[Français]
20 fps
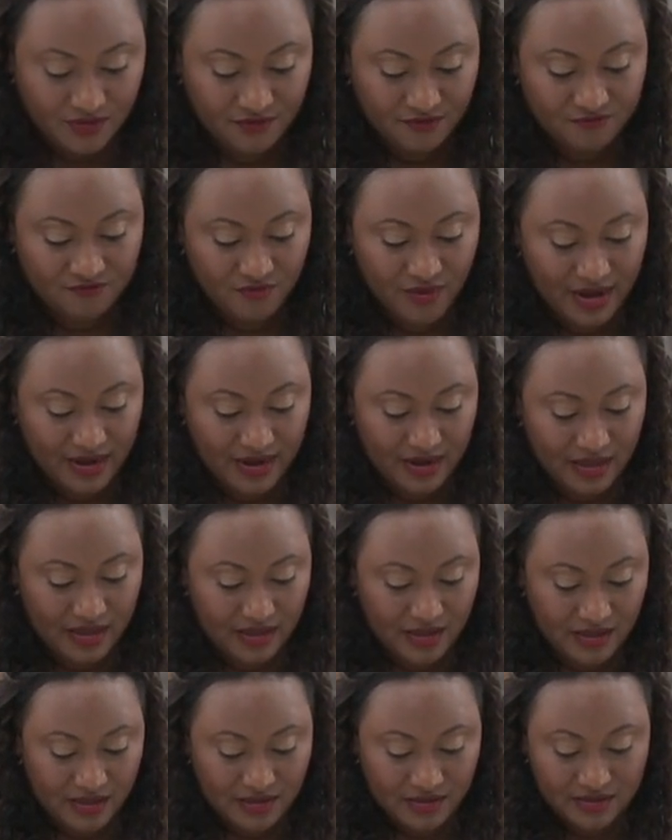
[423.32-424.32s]

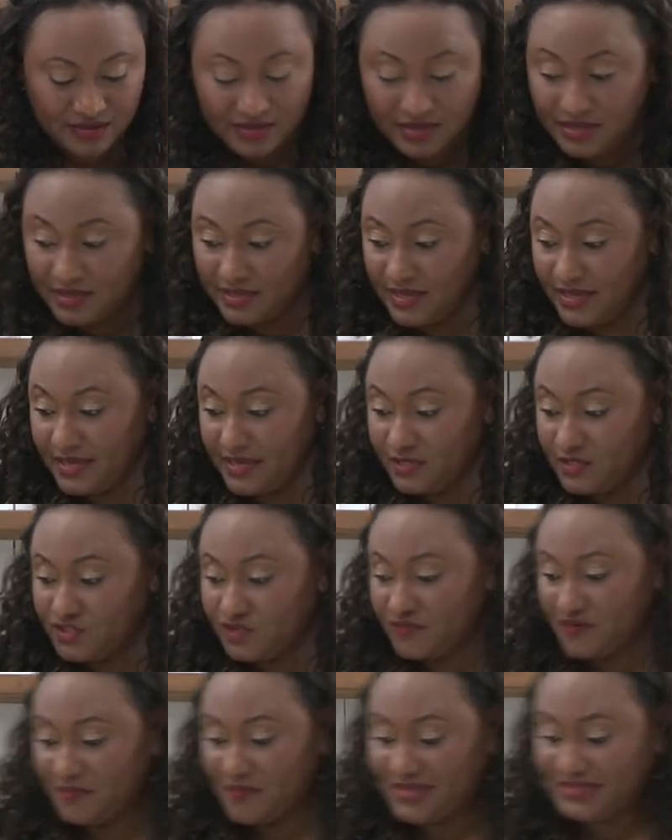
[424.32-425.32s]
Voilà. Et je
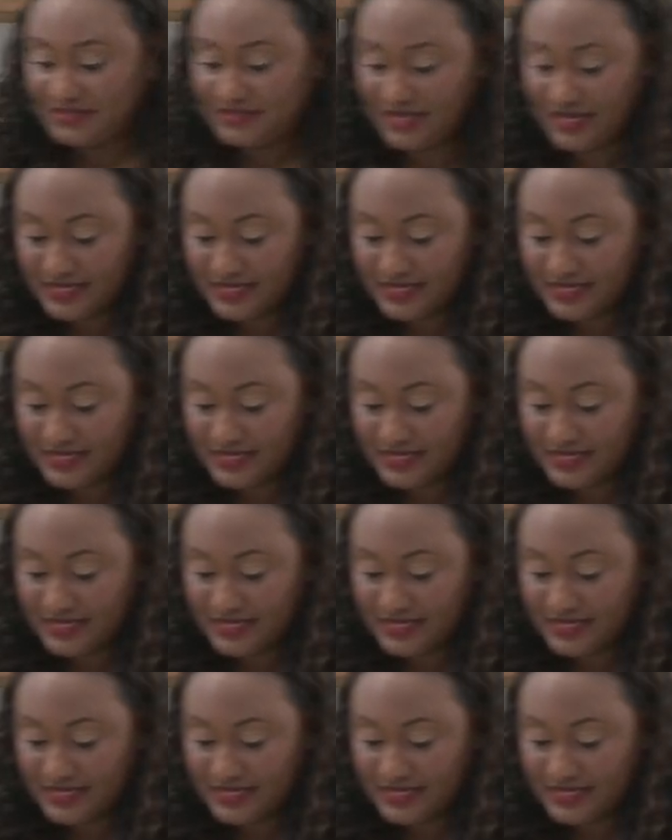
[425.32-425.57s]
vais mettre ça